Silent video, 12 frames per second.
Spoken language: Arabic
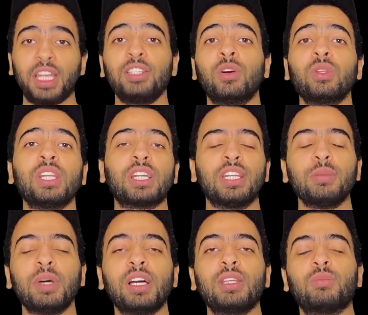خليني اقول لك ليه
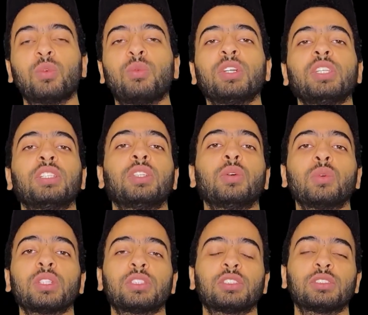بقى الموبايل
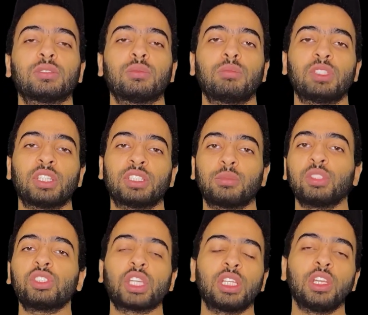دوت ما
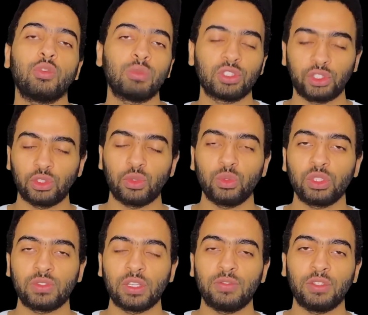تعتمدش عليه او ما تشتريهوش
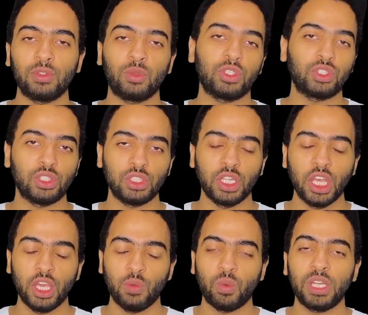في 2020
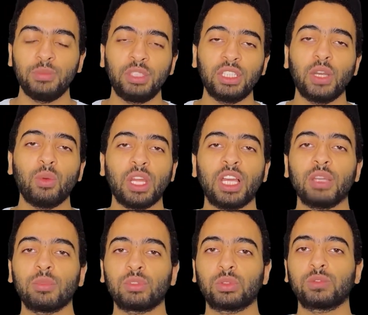وهنبتدي اول حاجه
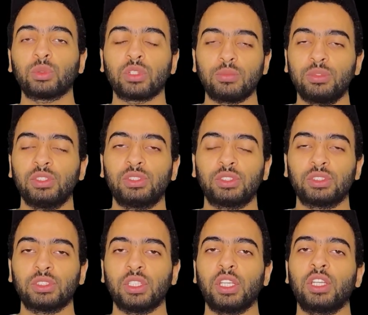بالسوفت وير
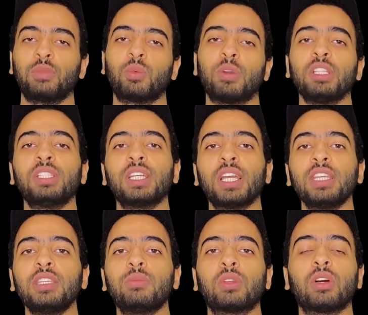ابديتس الموبايل ده
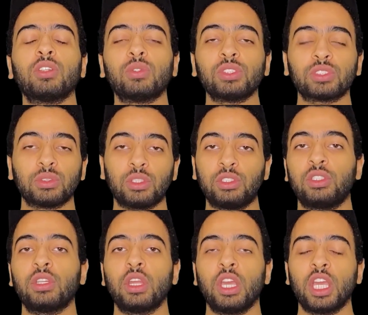جاي بالاي او اس 9
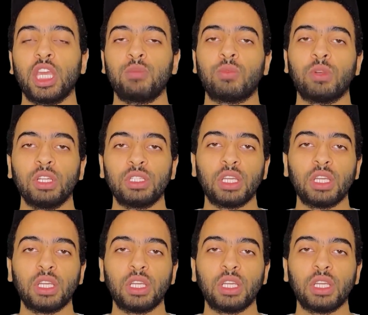الموبايل